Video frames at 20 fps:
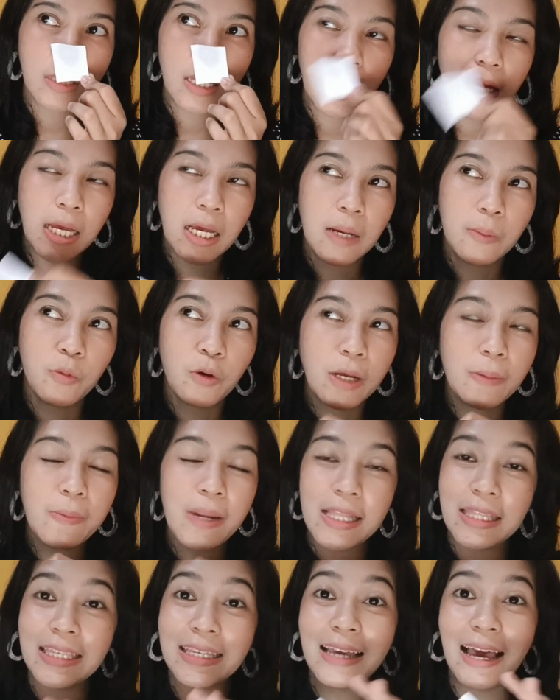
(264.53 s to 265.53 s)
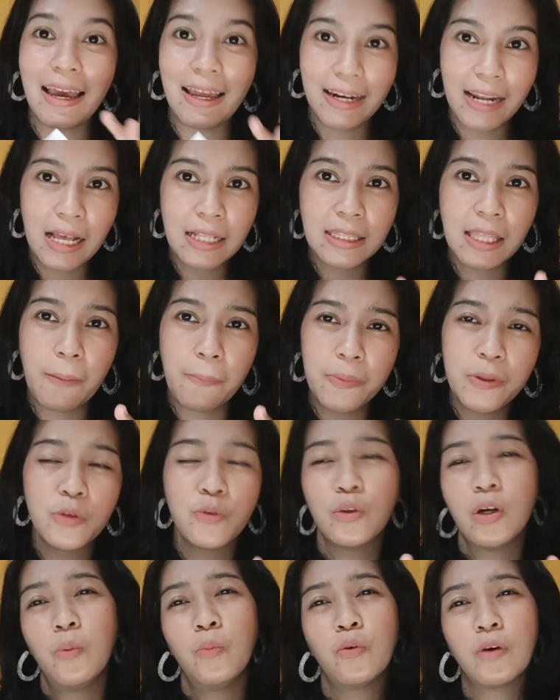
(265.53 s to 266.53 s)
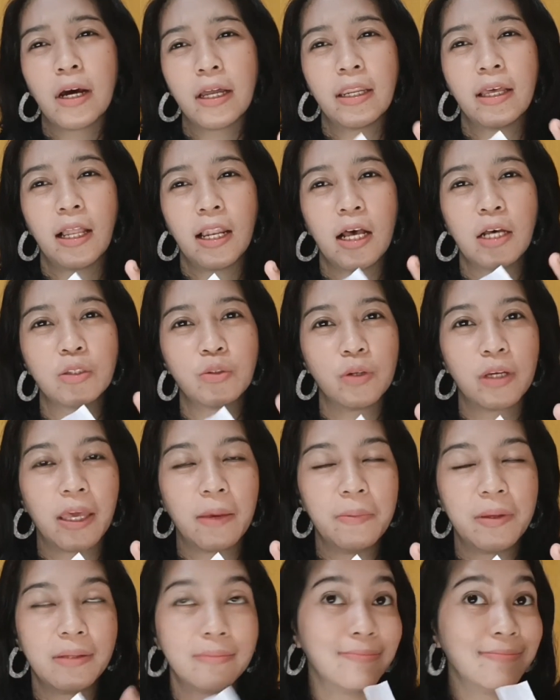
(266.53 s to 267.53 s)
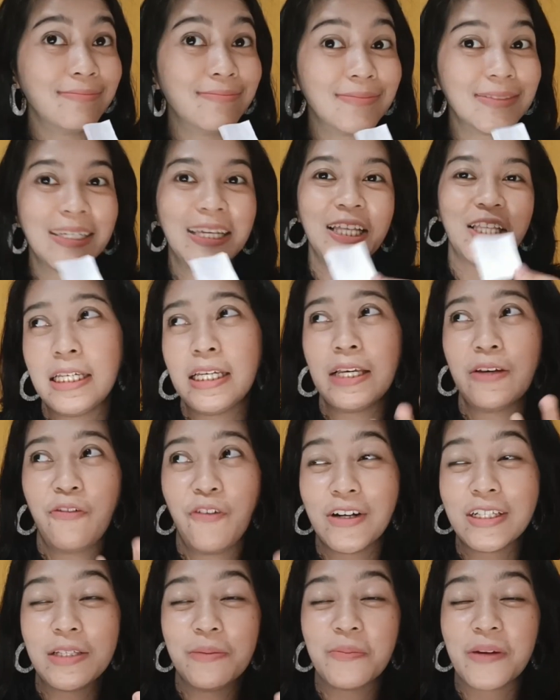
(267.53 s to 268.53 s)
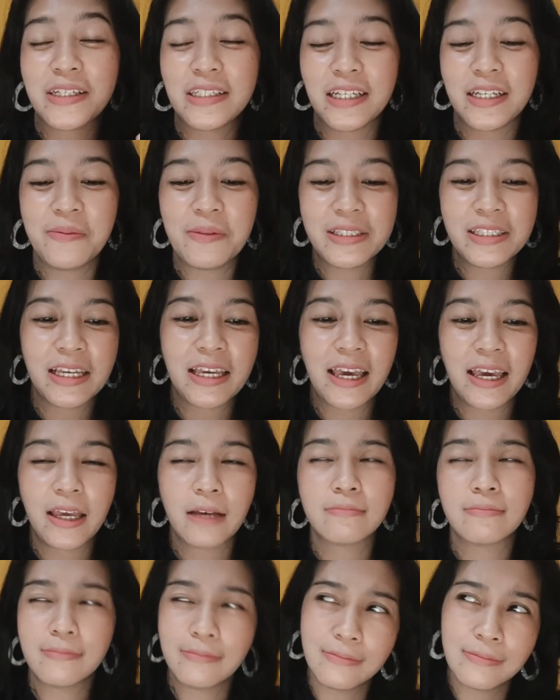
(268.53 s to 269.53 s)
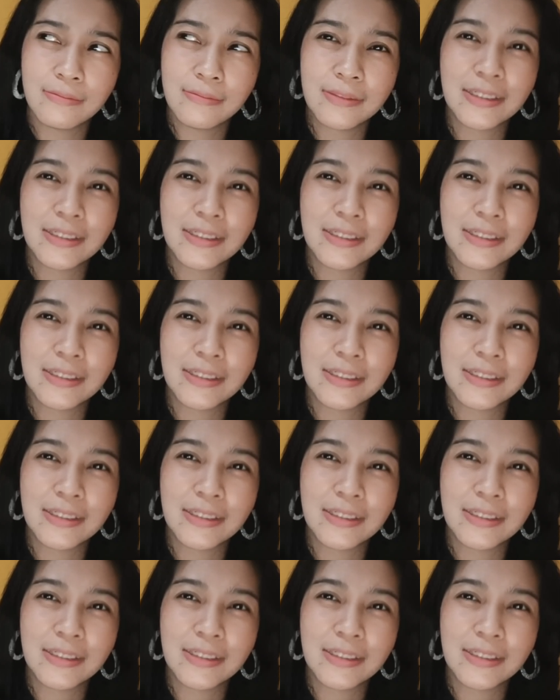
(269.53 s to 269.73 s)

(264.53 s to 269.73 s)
bukan berarti nggak enak tapi juga bukan yang langsung kayak bikin hmm gitu first impressionnya masih kayak yang hmm gitu